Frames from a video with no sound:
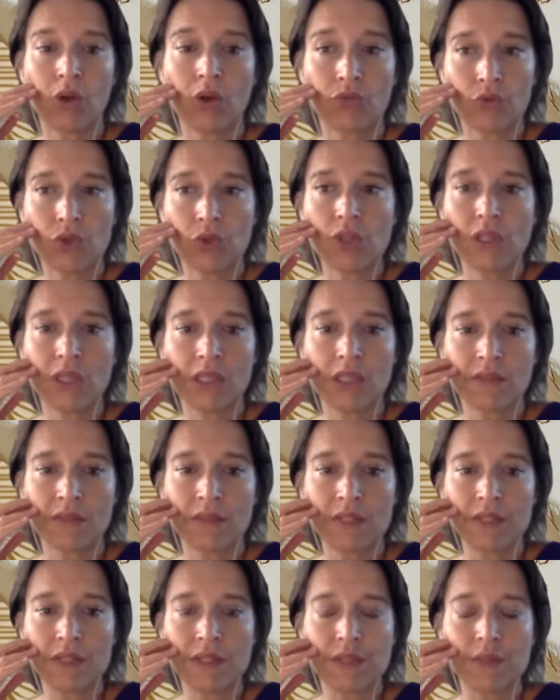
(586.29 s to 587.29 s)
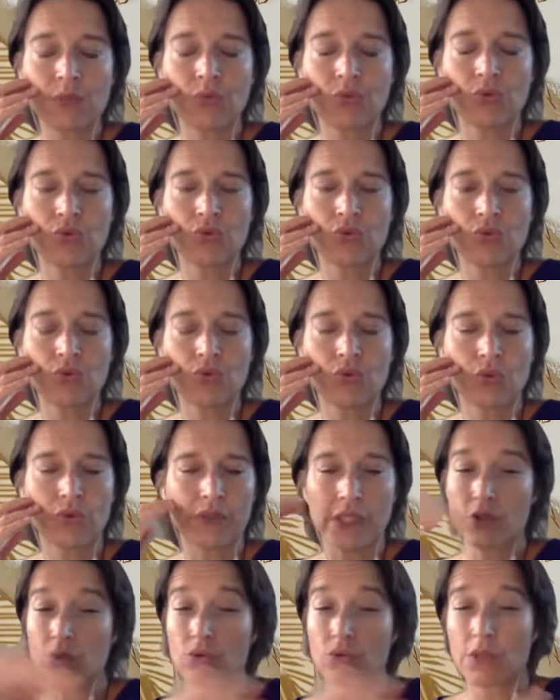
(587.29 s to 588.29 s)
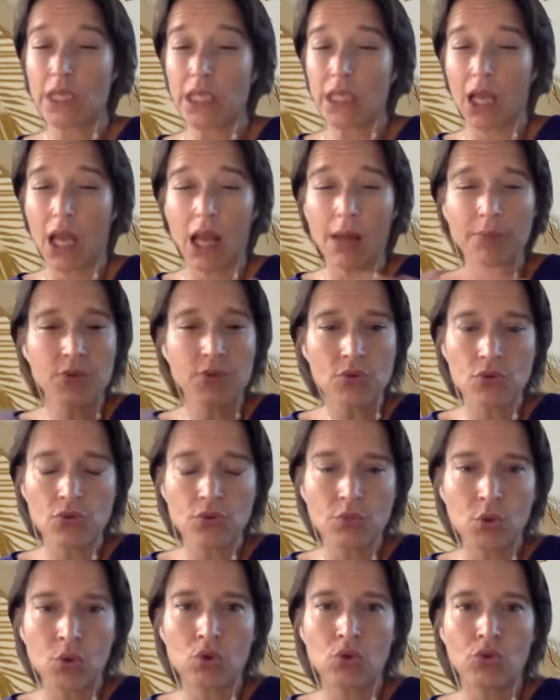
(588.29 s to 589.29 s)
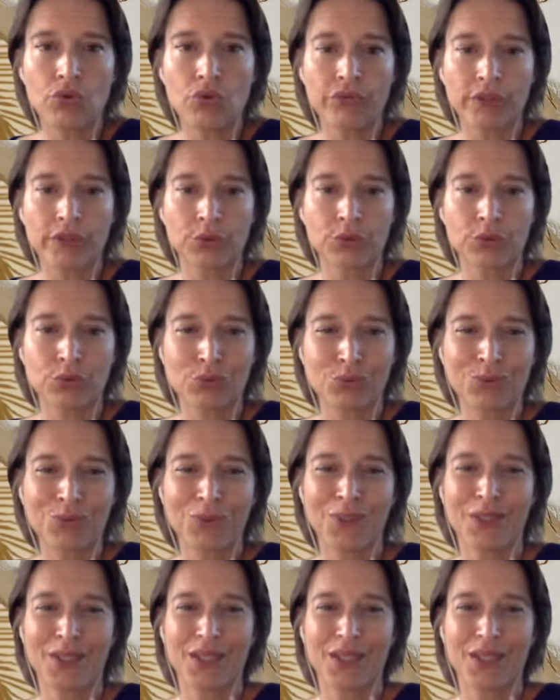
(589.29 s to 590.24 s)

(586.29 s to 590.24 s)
En revanche, c'est un investissement dont je, enfin, je suis absolument convaincue